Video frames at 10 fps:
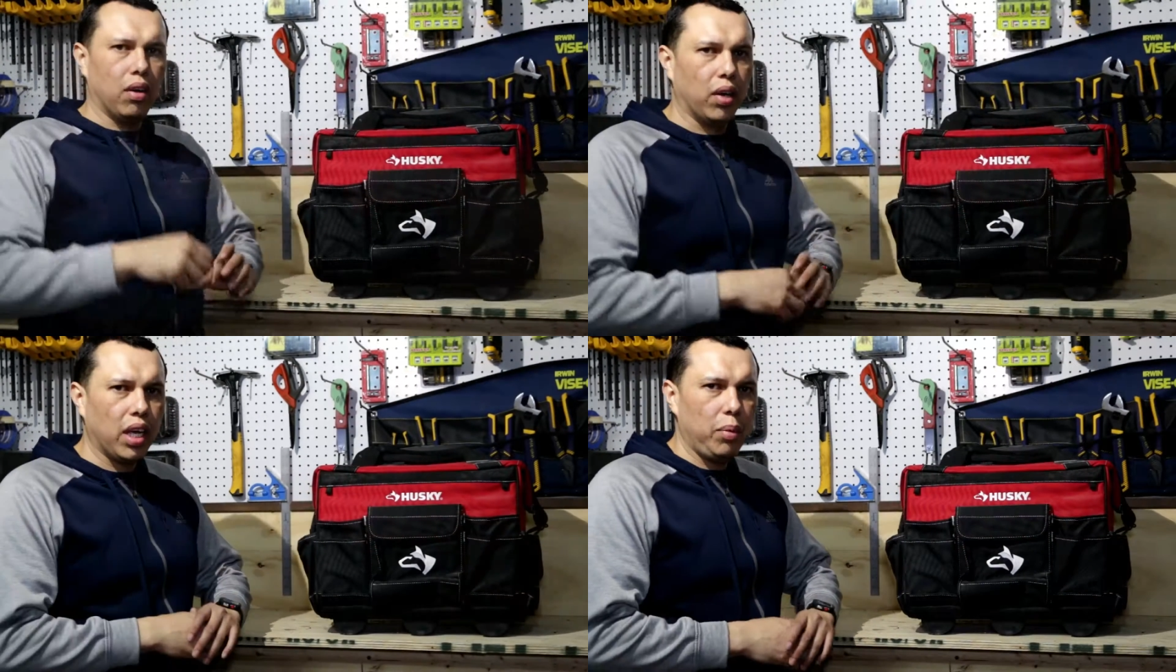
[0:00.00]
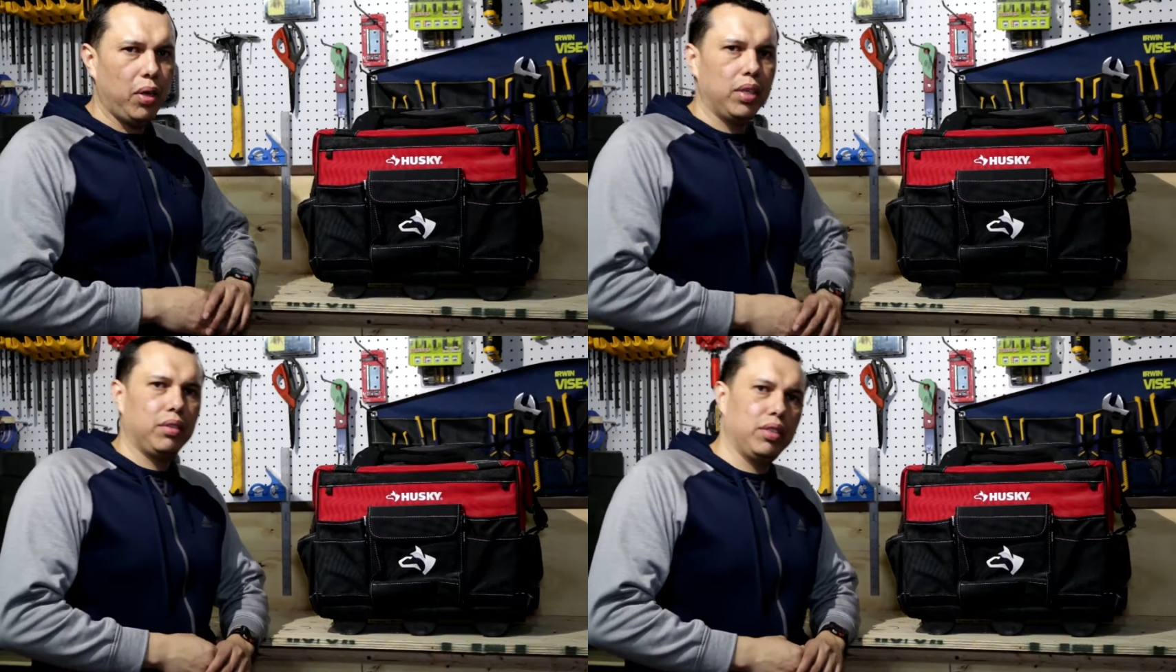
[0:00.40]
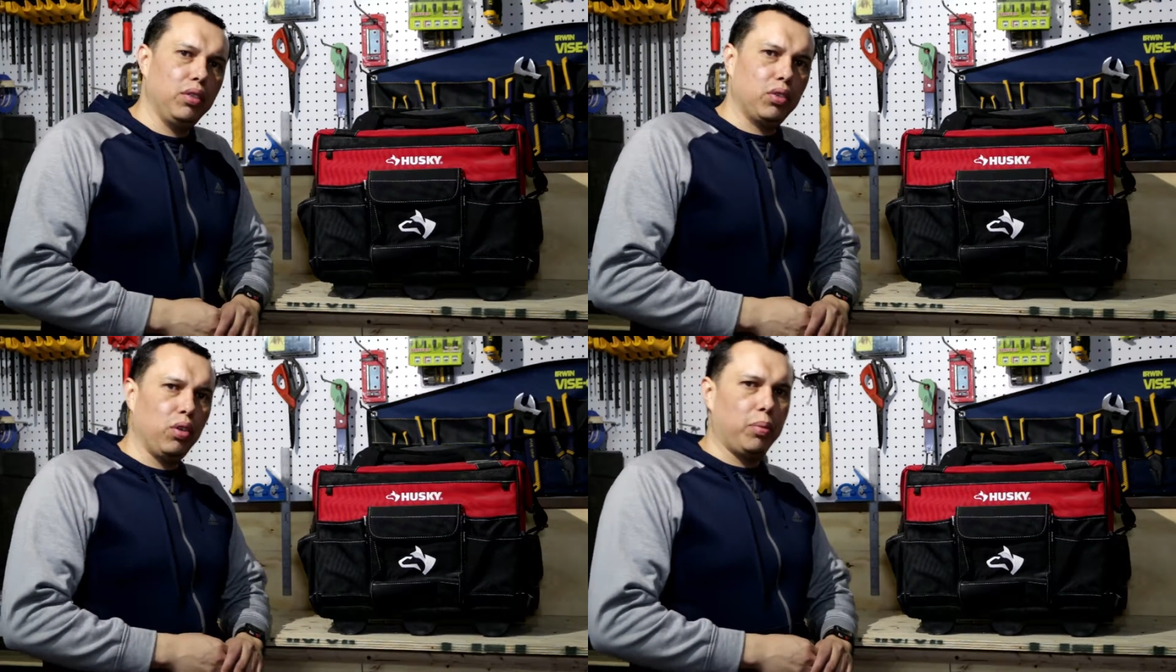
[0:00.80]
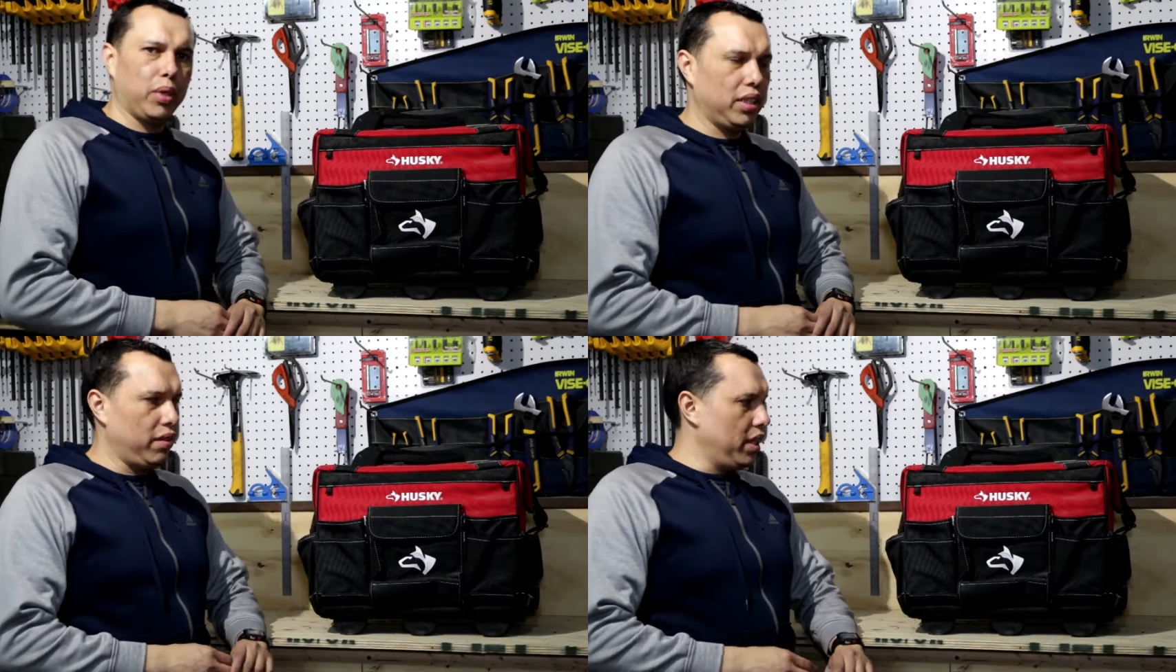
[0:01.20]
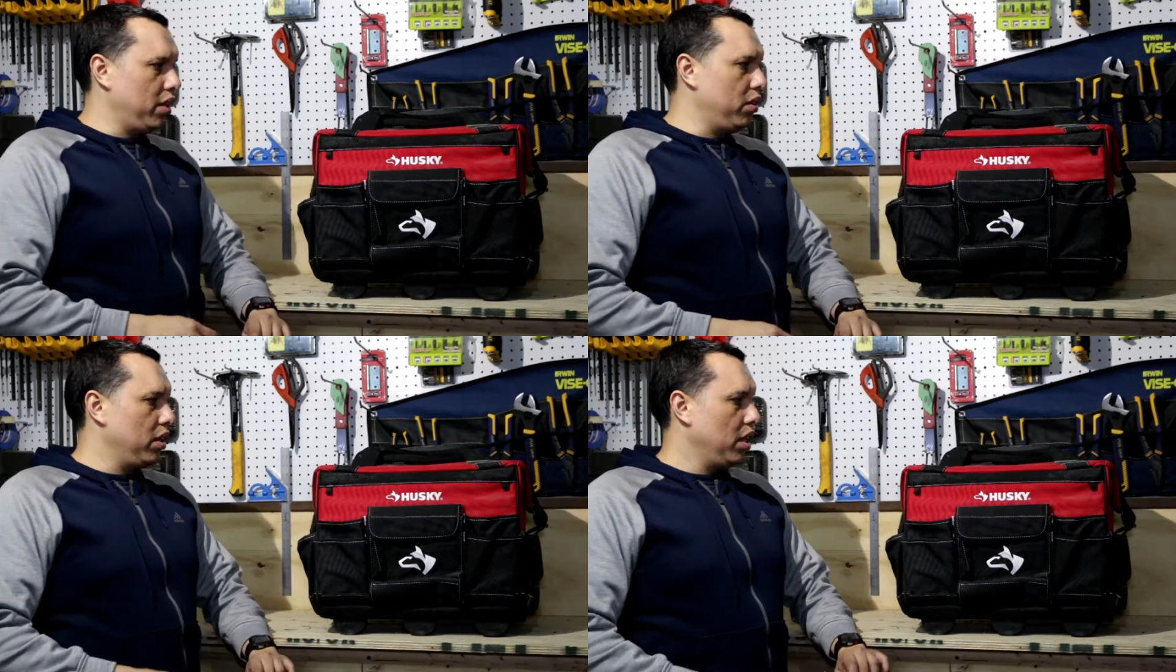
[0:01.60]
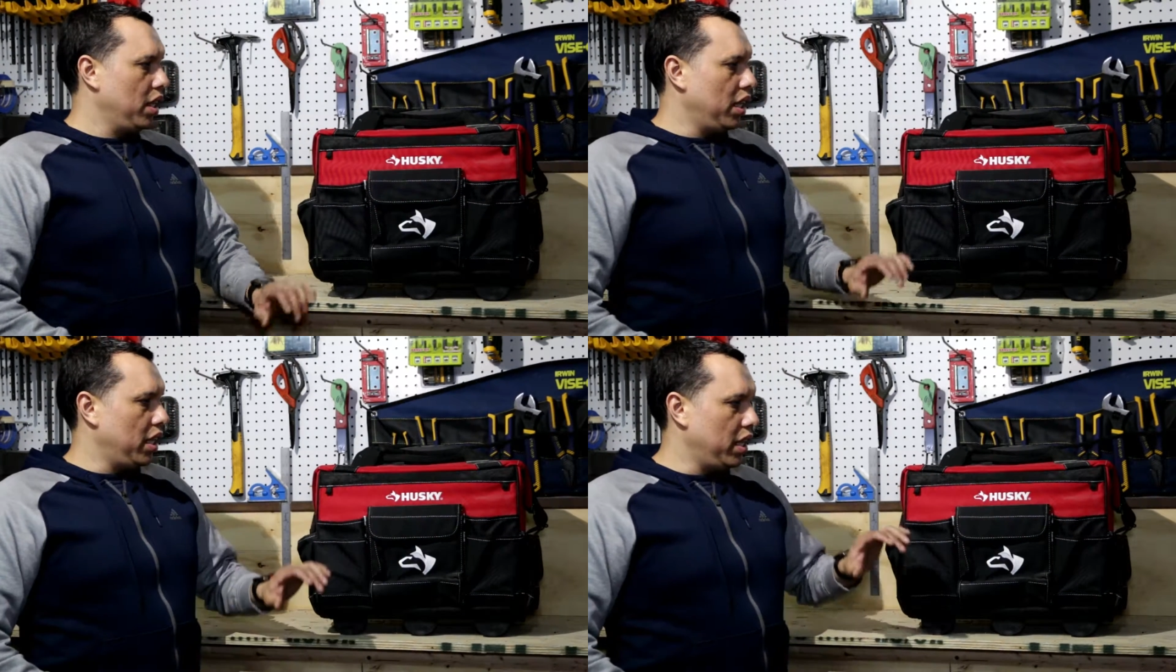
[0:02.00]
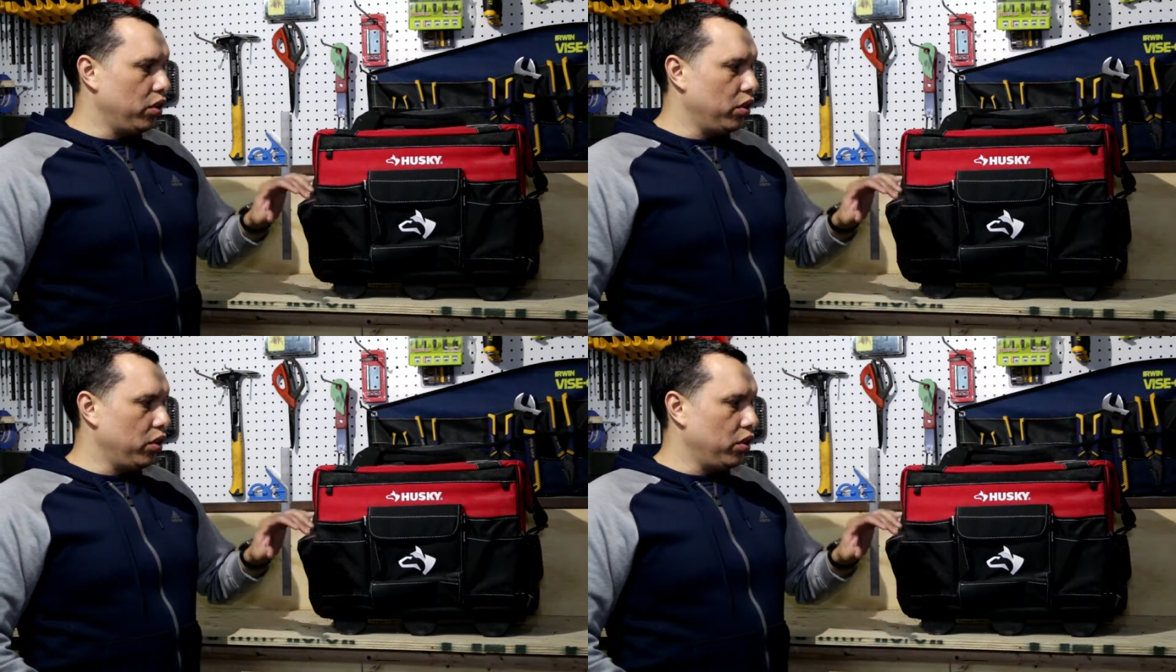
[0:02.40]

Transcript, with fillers: Ok amigo, esto ha sido todo por este video. Eh,